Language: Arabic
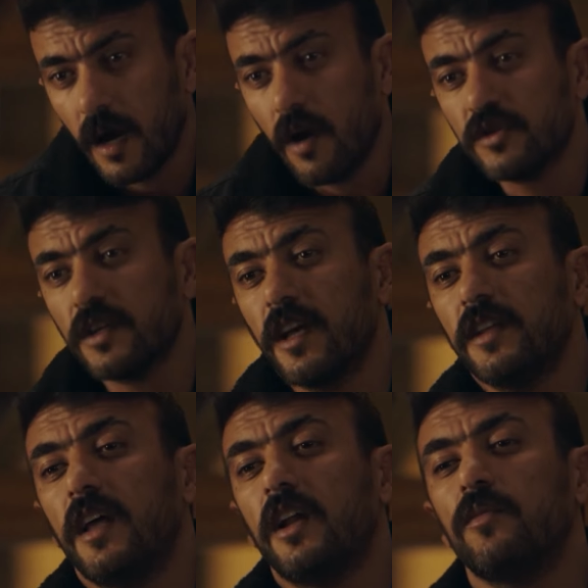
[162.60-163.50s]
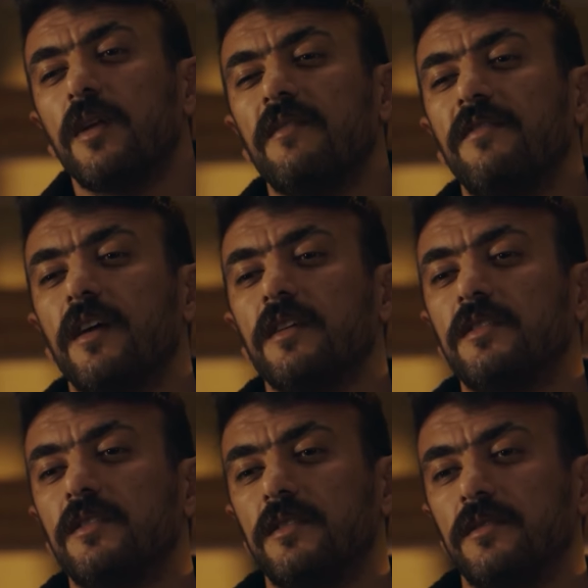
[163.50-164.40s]
عاوزك تعد عليهم
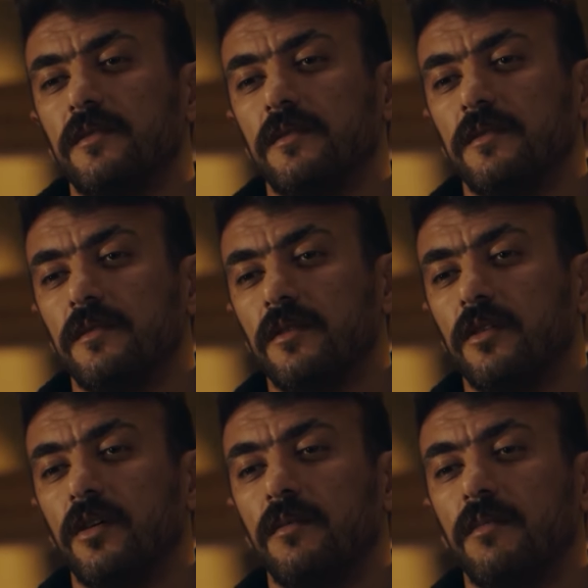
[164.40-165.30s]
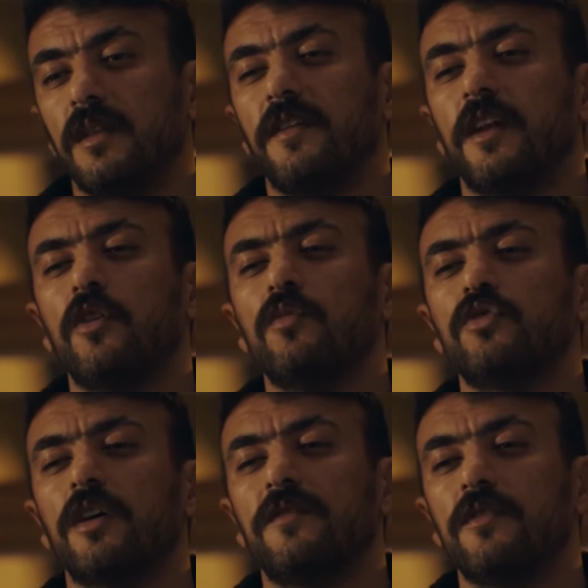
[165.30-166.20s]
الانفاس ما
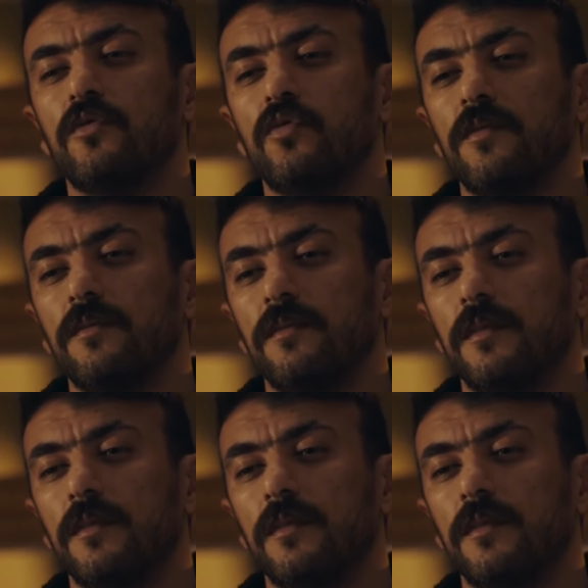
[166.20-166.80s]
تفرقهمش غير في النوم